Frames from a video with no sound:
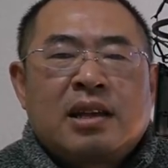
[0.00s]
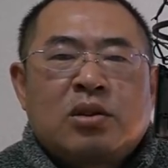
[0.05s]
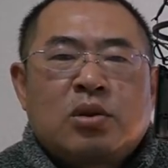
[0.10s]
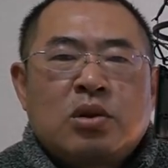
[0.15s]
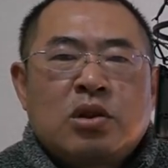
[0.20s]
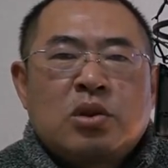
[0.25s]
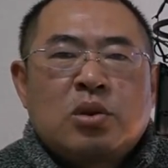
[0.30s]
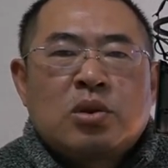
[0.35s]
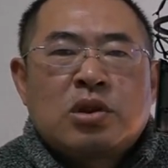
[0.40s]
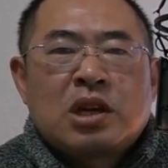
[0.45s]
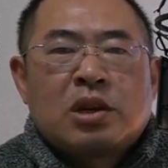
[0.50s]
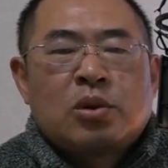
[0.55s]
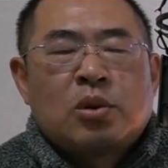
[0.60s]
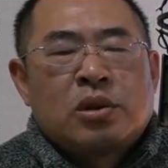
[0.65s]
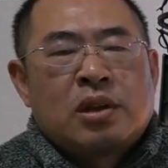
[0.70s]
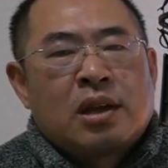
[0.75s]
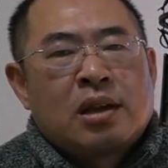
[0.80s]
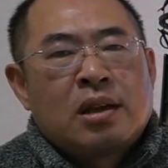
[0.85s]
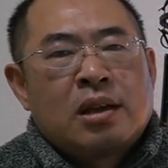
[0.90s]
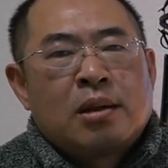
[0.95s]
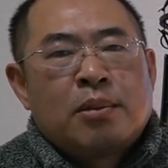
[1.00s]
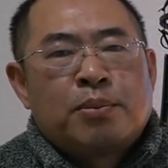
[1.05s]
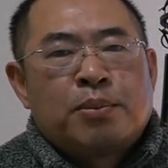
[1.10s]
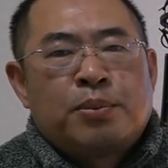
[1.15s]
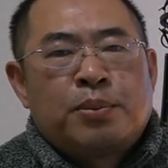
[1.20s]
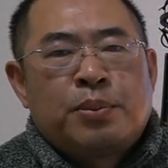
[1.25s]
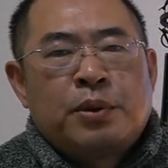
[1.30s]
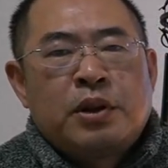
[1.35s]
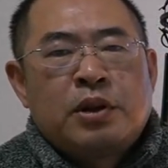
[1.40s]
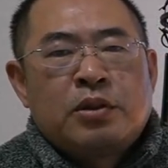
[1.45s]
関越自動車道で
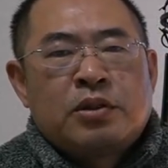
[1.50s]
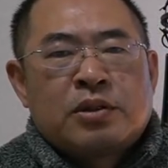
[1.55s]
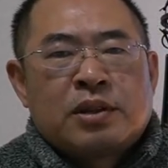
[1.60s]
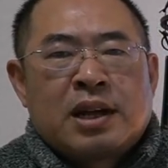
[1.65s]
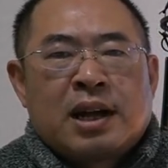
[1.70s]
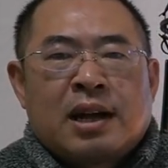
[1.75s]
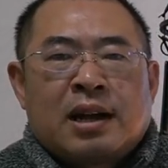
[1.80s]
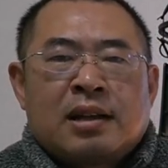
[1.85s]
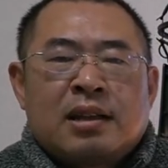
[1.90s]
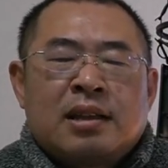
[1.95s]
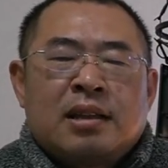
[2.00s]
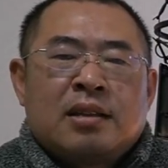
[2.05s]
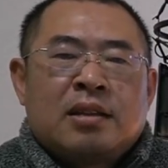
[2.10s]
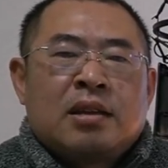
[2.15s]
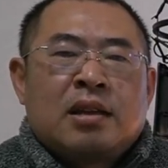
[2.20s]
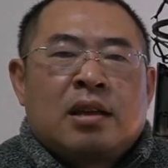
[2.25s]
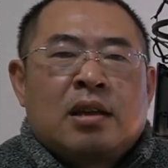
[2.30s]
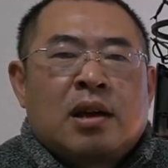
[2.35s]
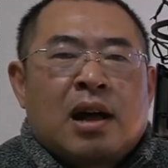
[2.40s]
プリウスが